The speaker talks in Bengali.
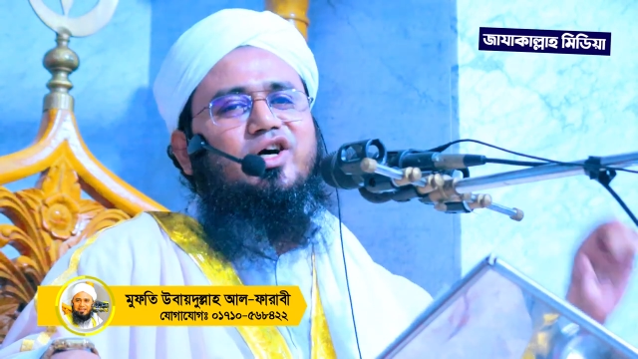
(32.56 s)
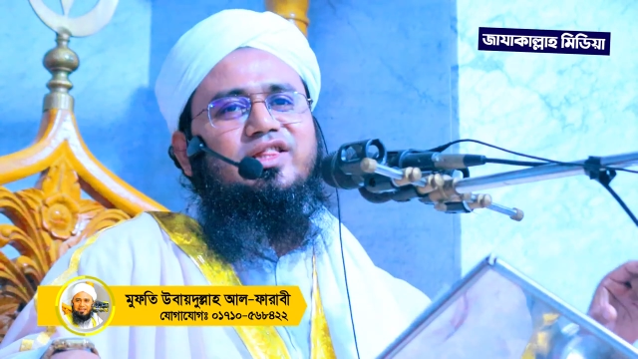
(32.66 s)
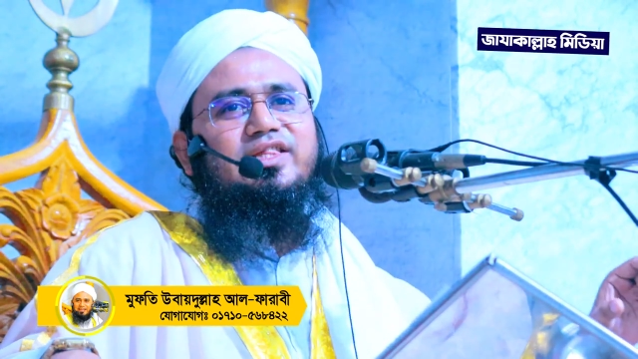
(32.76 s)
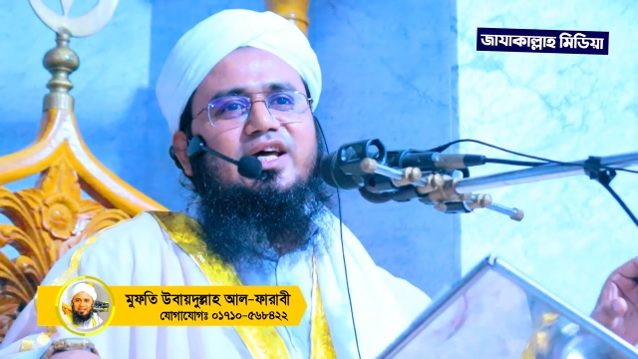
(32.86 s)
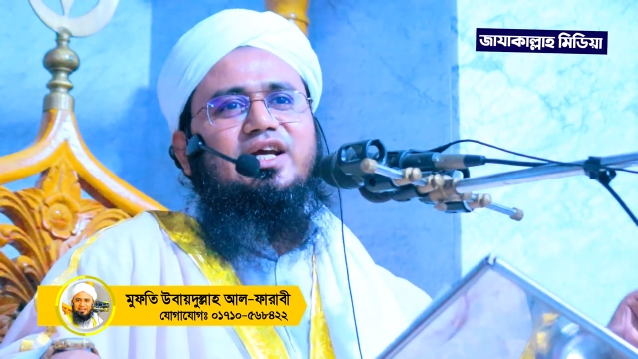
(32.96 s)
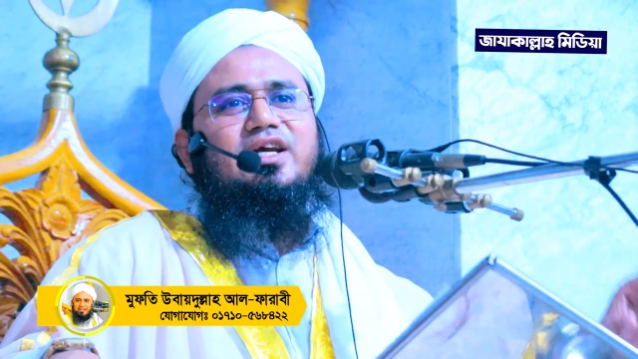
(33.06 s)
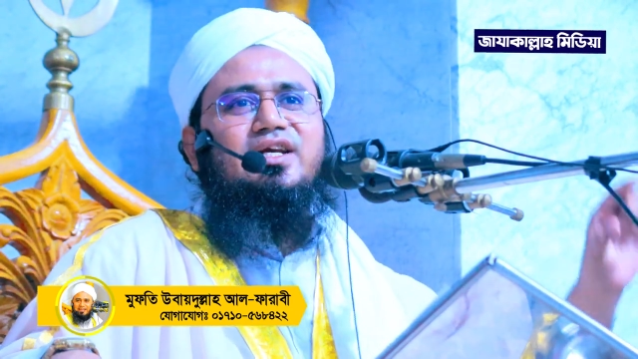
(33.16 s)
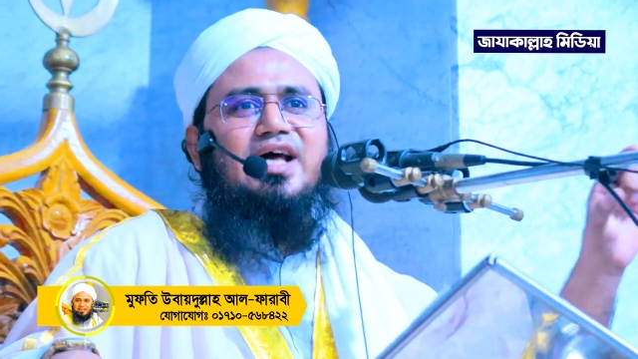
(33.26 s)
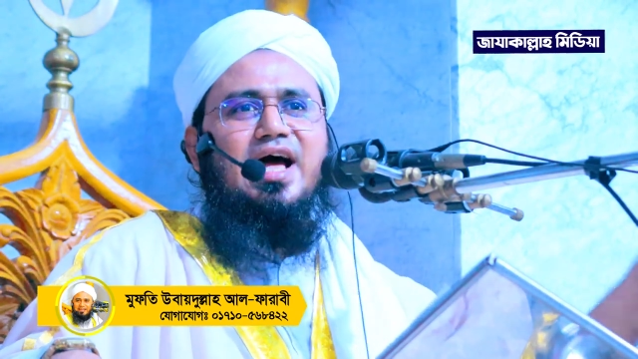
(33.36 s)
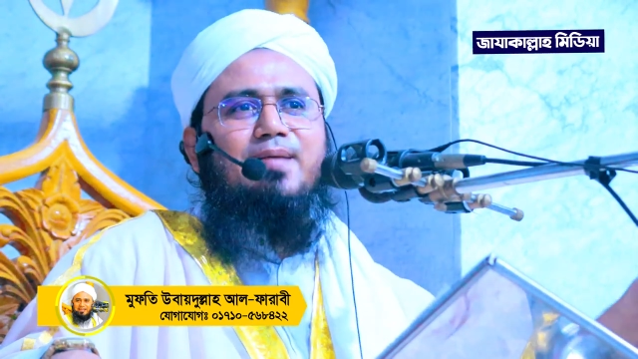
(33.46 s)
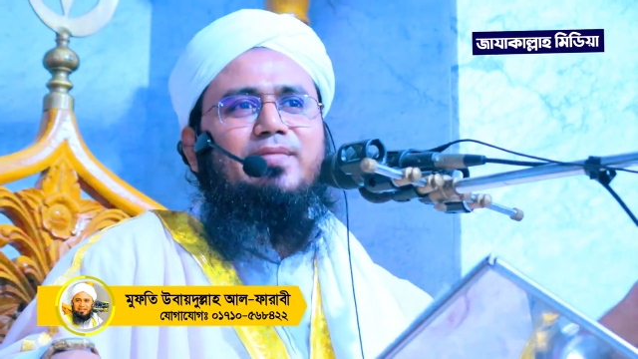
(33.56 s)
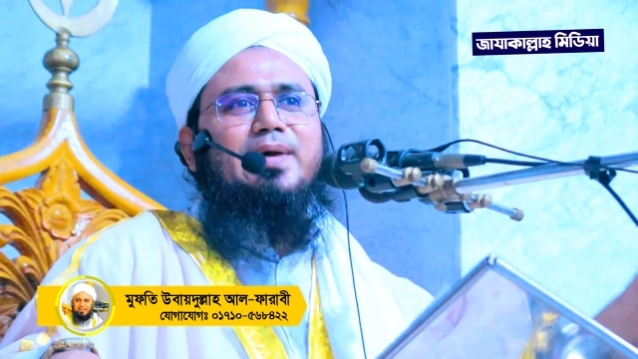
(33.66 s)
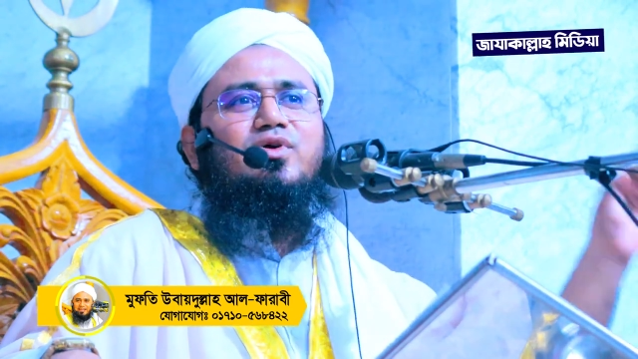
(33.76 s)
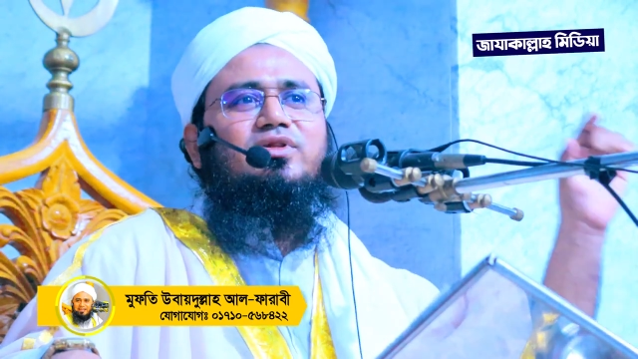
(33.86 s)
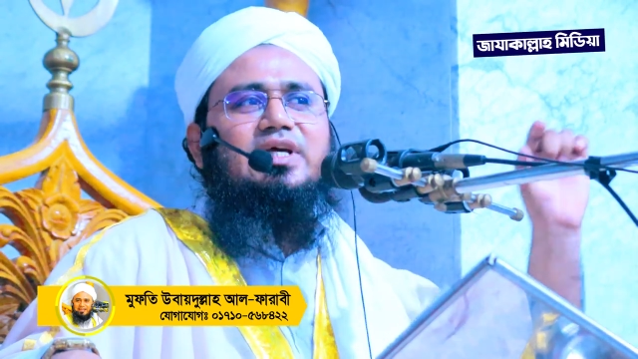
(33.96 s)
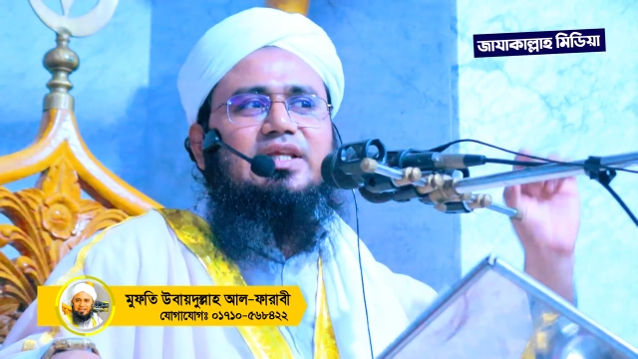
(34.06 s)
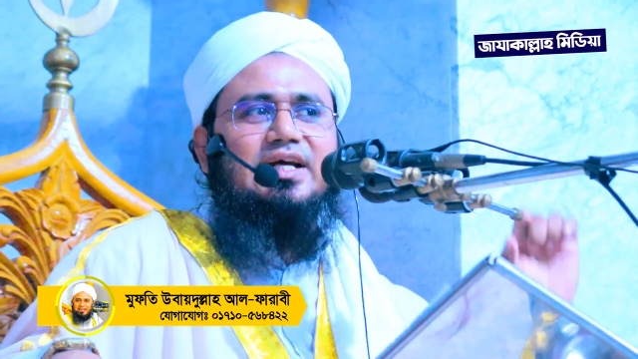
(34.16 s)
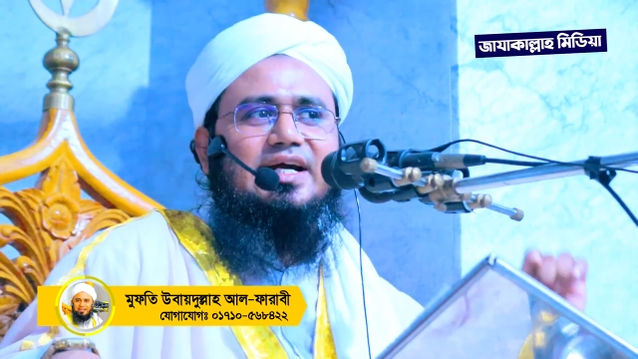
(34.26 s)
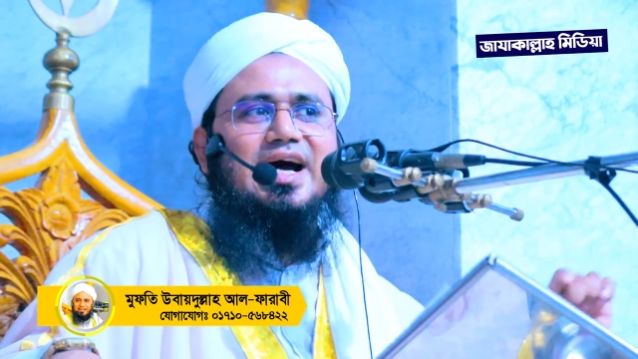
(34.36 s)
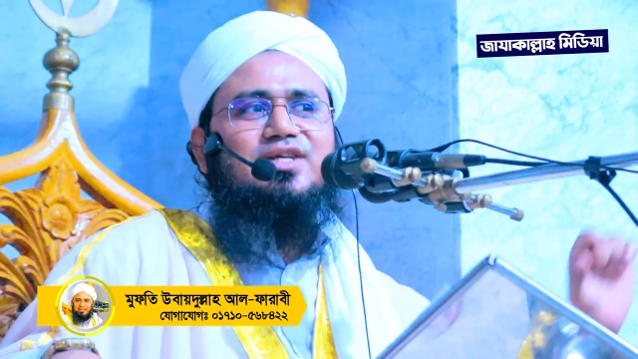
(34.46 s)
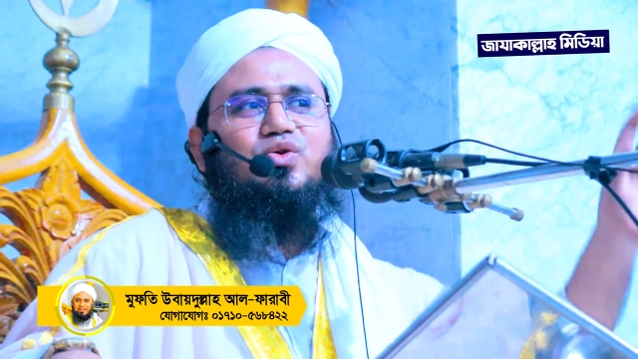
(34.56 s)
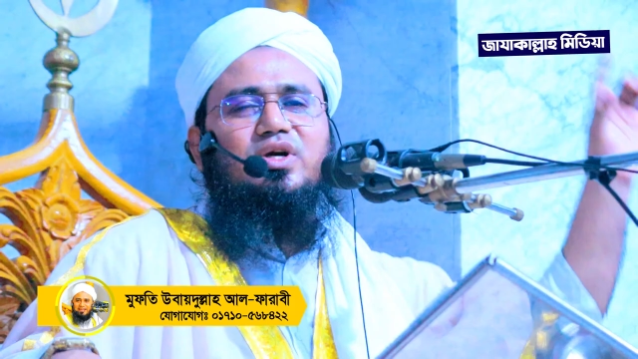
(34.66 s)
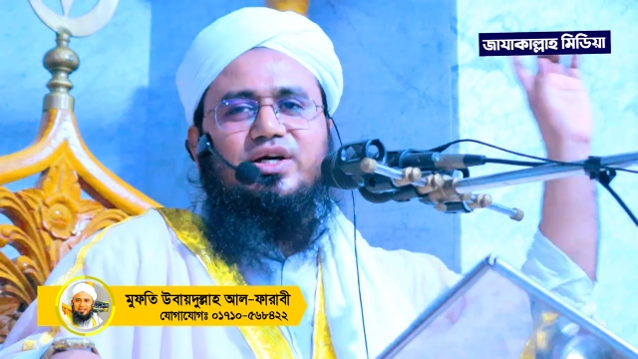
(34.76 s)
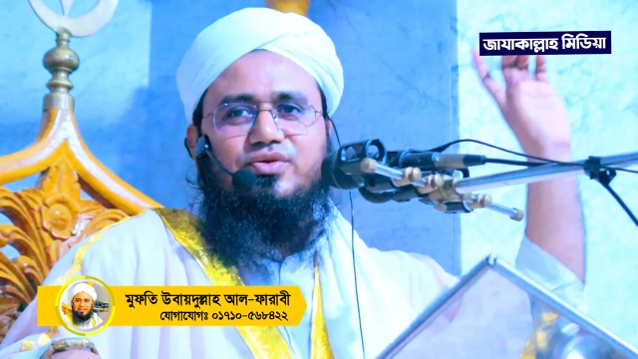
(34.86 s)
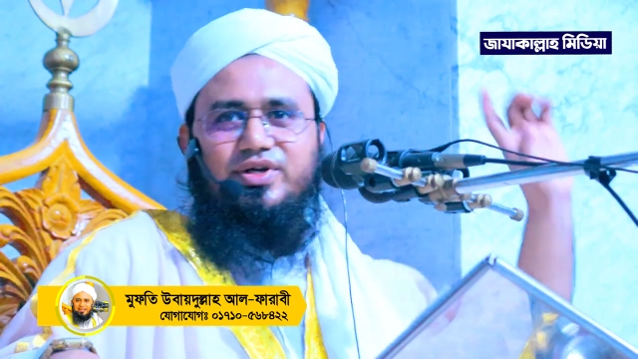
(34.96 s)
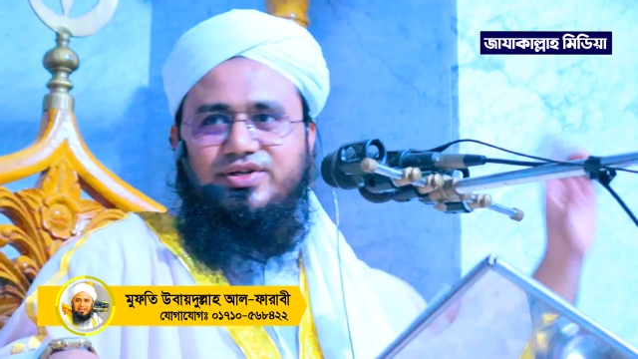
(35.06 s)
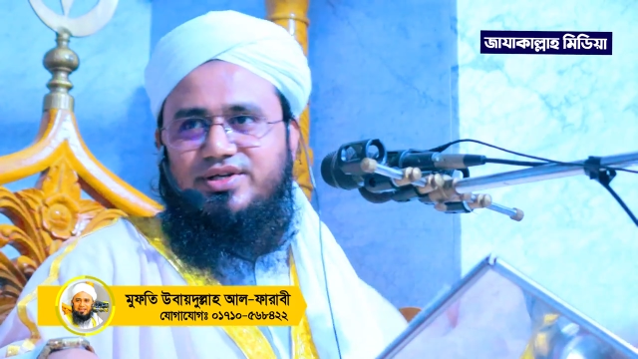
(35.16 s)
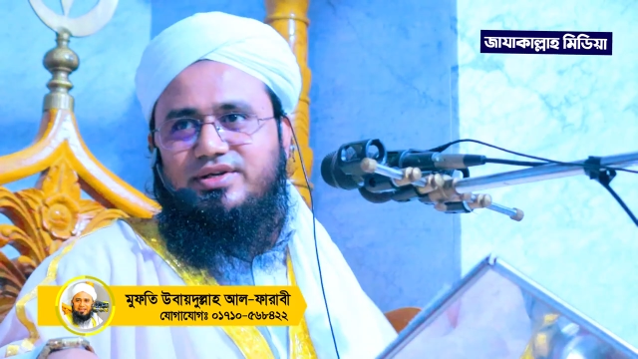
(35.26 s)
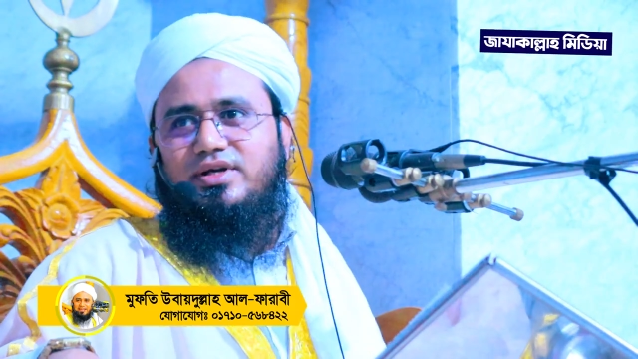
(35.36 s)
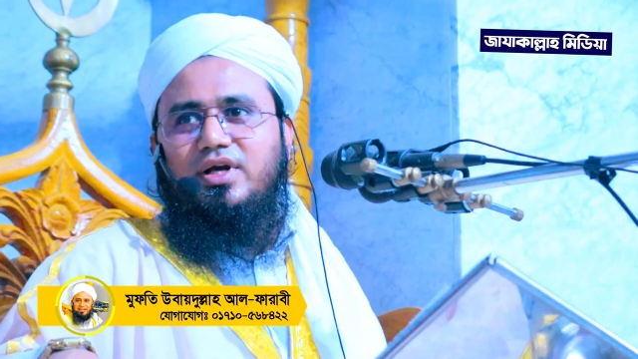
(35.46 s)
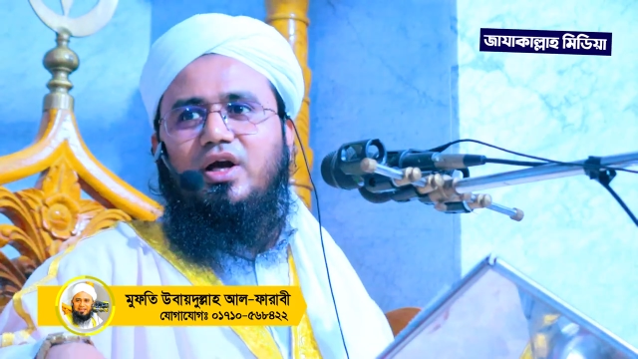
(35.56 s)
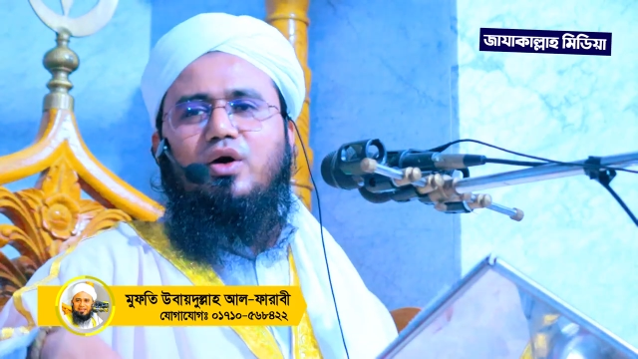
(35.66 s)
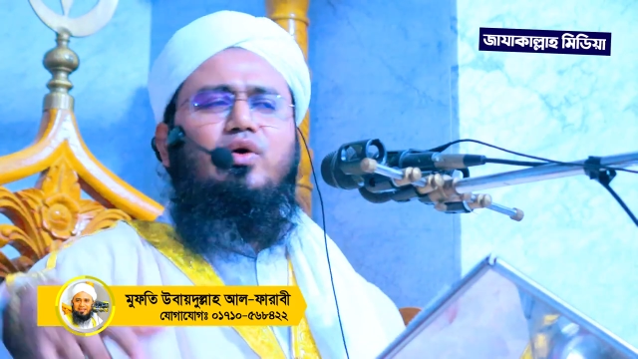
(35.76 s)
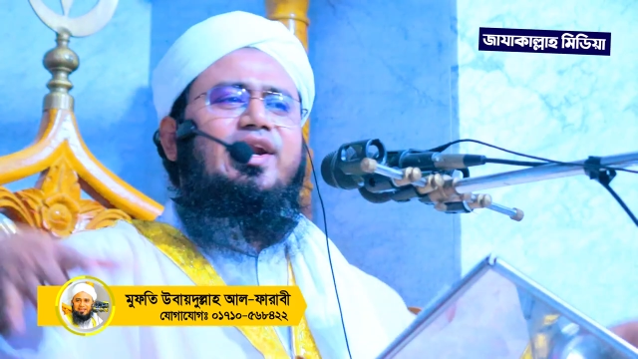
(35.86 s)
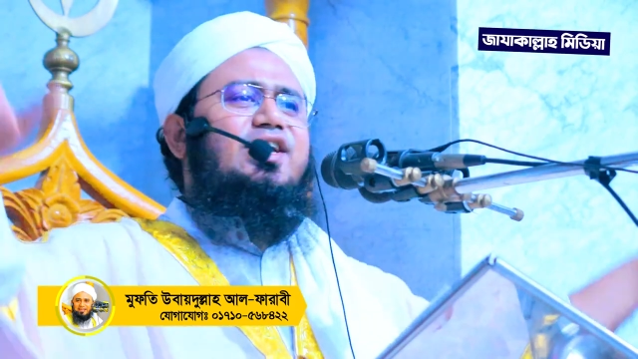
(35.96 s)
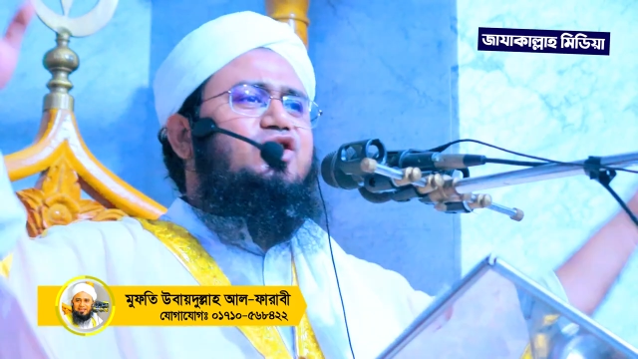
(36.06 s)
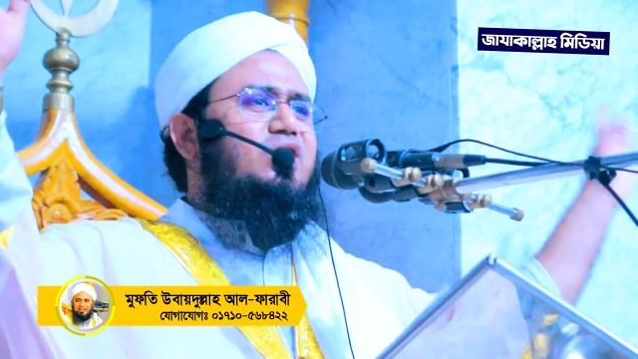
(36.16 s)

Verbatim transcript: সন্তানের নাম এবং তাদের কাজ উল্লেখ করেছেন অনেক